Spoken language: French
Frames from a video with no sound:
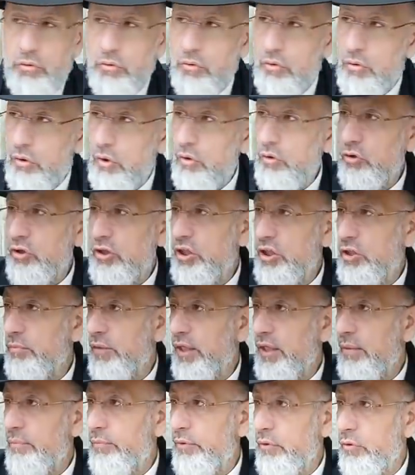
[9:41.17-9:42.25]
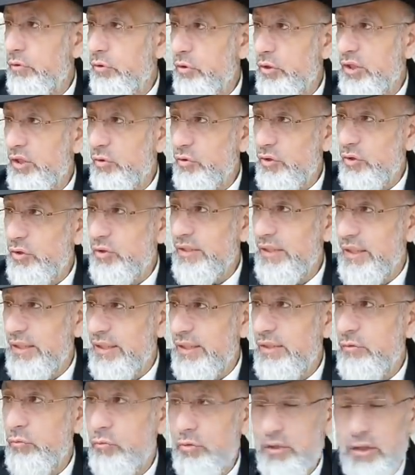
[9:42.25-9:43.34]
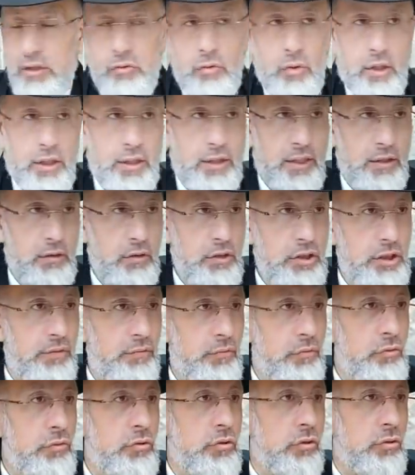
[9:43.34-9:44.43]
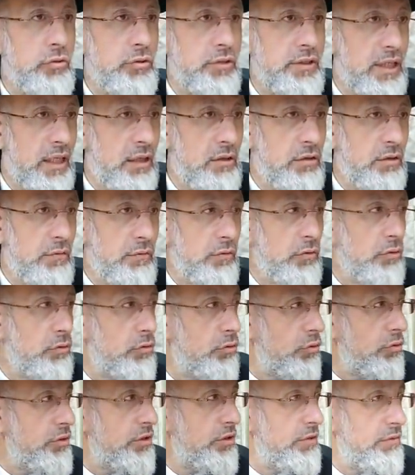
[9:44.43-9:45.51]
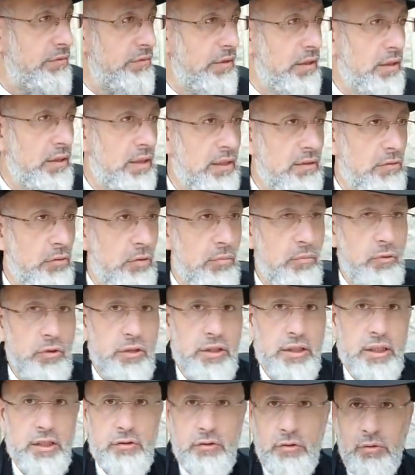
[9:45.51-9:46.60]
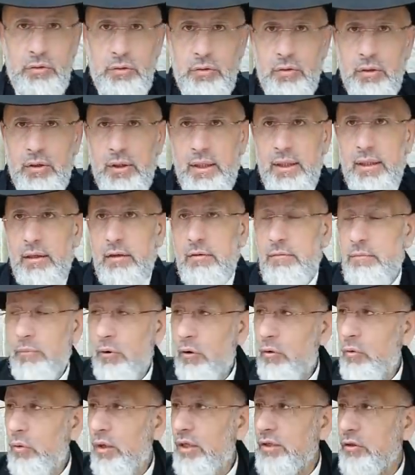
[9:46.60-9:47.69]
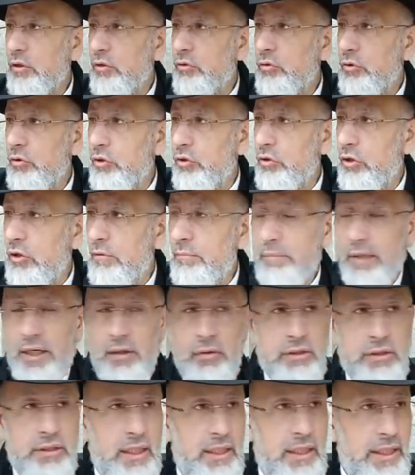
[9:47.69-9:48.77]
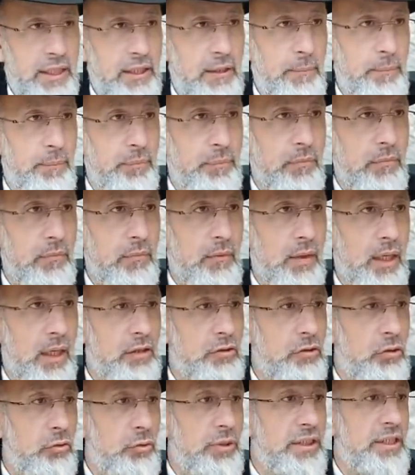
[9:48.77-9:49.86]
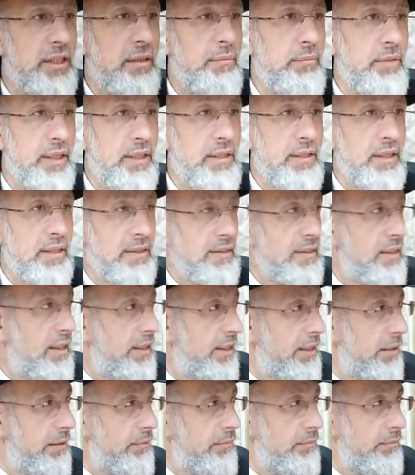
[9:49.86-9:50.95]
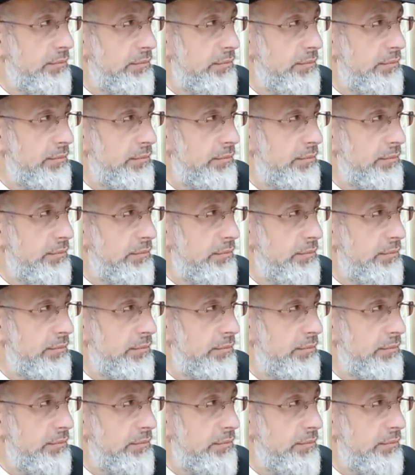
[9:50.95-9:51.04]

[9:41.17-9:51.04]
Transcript: L'ange d'Ishmaël, pendant 400 années, nous dit le Zorakadosh, est venu dans le ciel devant le trône divin et a demandé à Dieu Pourquoi est-ce que tu ne donnes pas le salaire à celui qui mérite un salaire